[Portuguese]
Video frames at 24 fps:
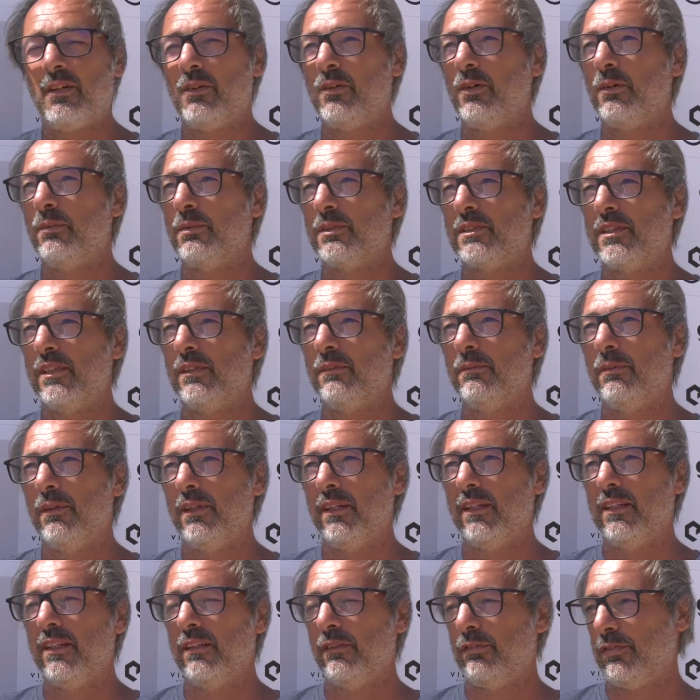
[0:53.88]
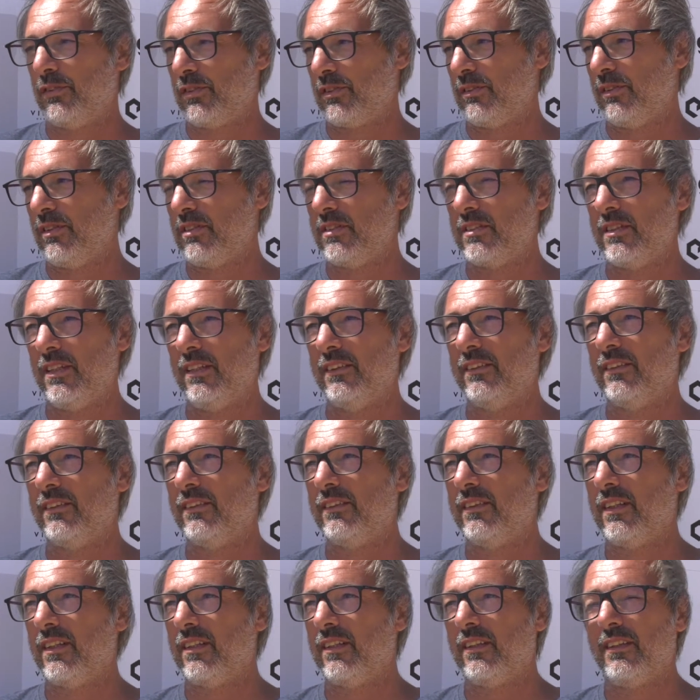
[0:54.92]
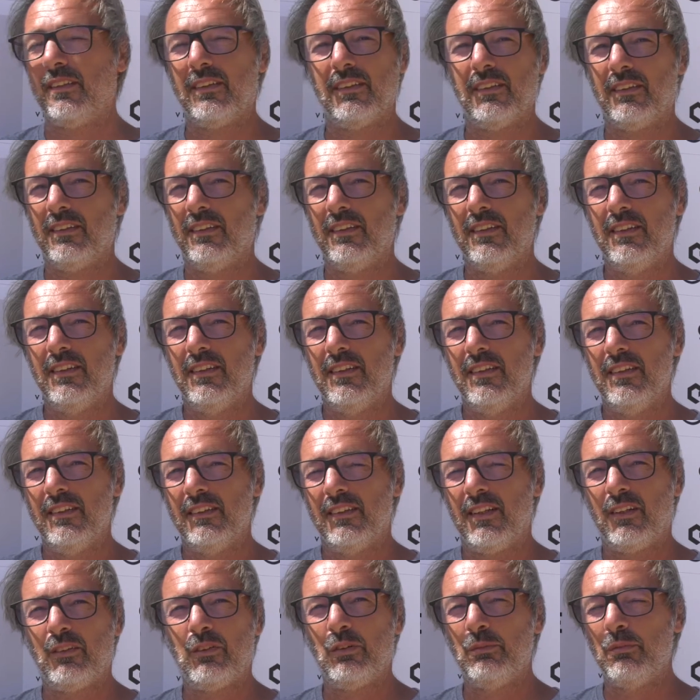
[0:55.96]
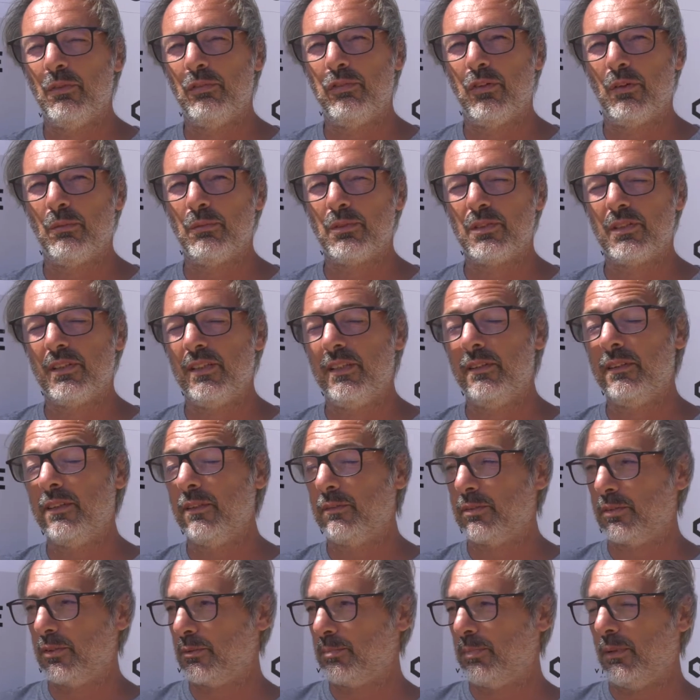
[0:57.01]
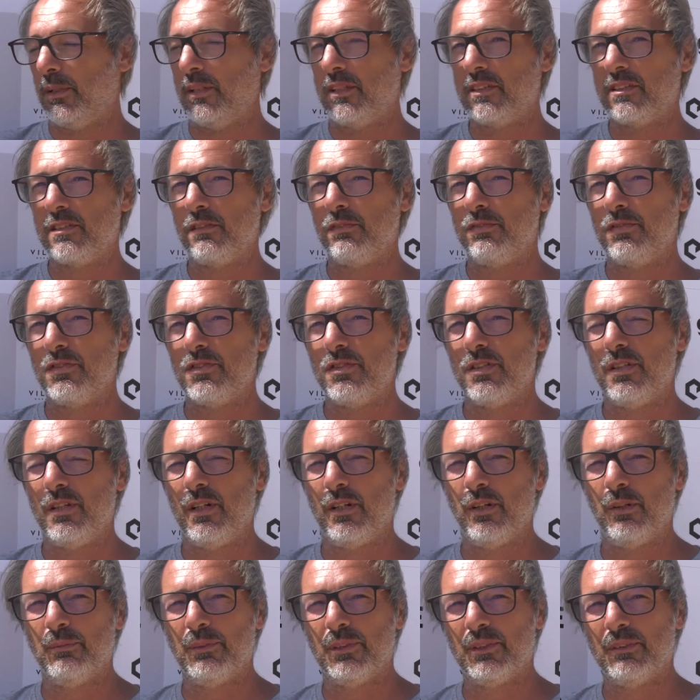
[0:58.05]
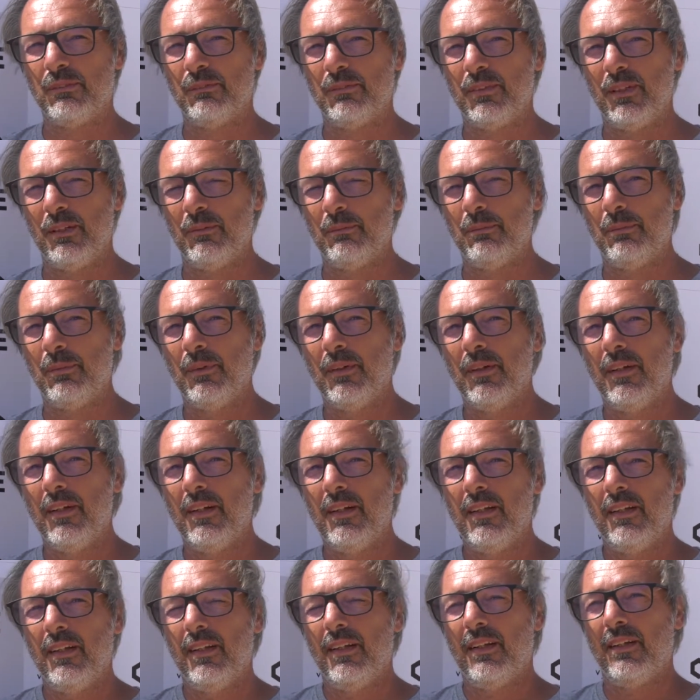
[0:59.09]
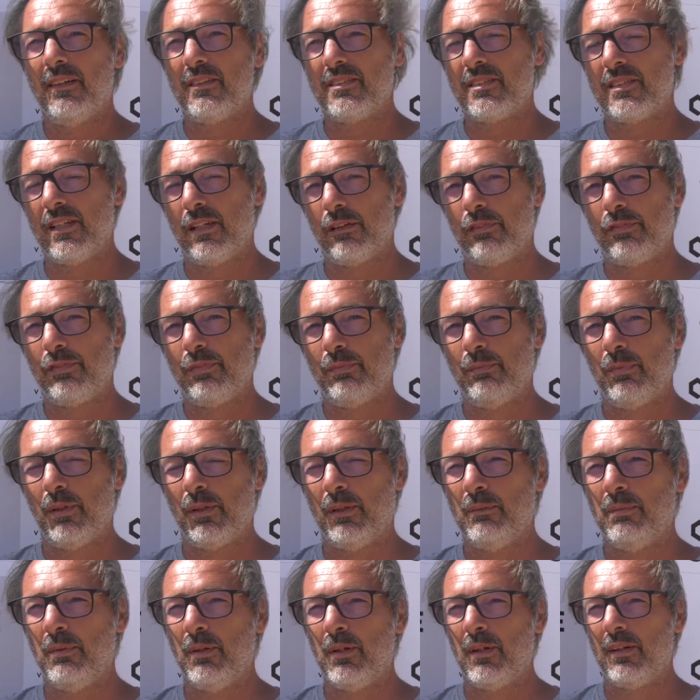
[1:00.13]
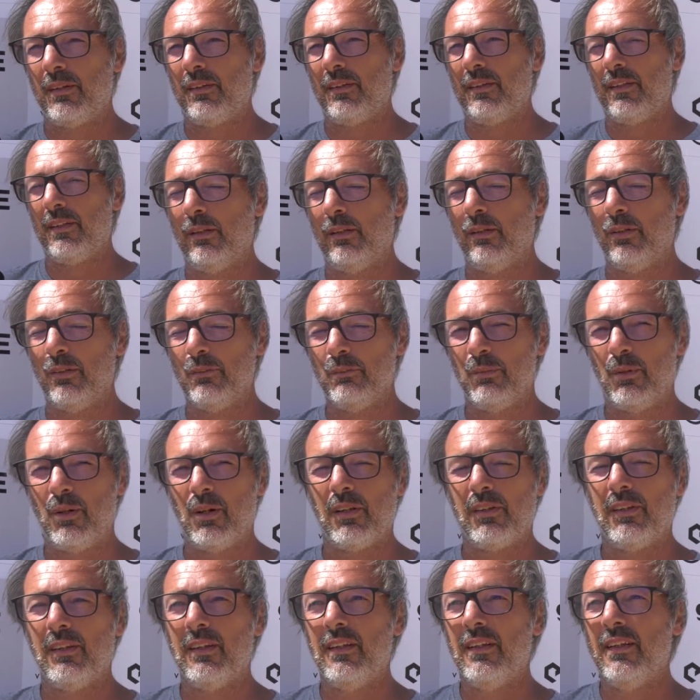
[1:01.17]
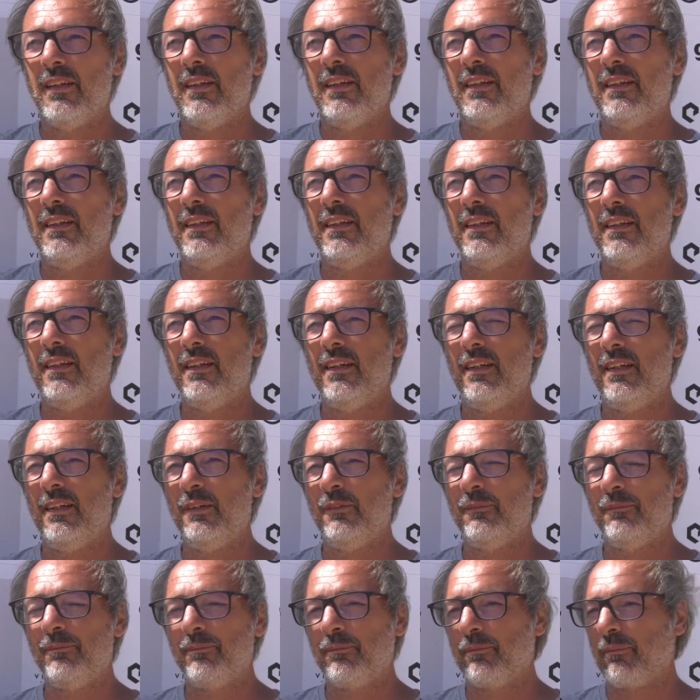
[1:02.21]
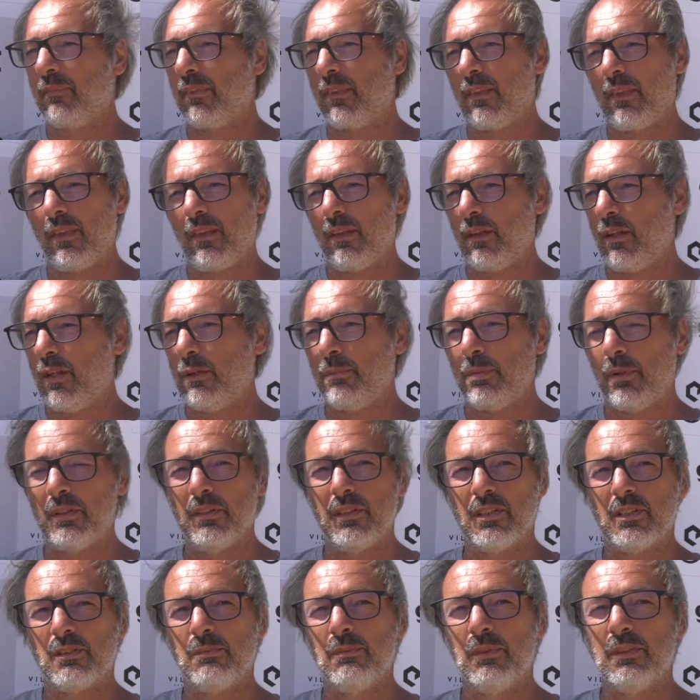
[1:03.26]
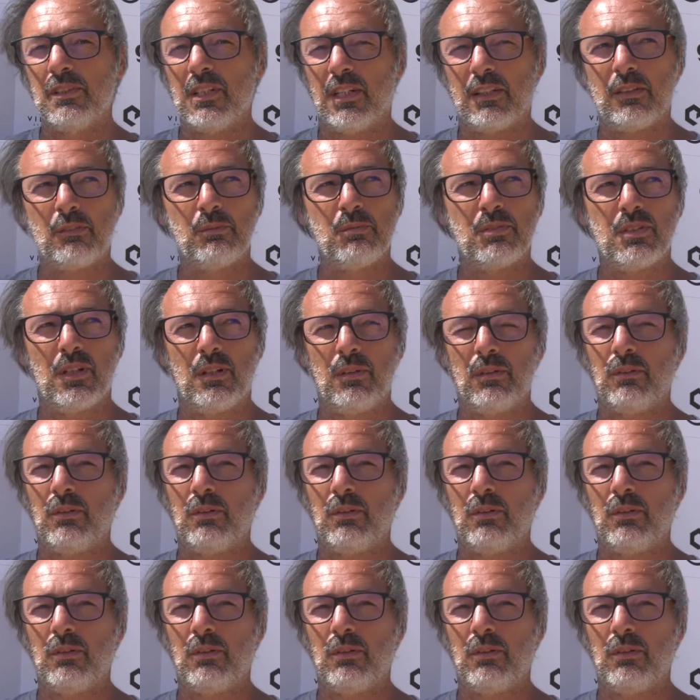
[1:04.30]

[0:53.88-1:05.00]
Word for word: a correr bastante bem aqui na Foz de Lisandro. está a correr de uma forma excelente. Temos dois palanques a funcionarem ao mesmo tempo: surf, bodyboard longboard. E, e, pronto, neste momento já começaram a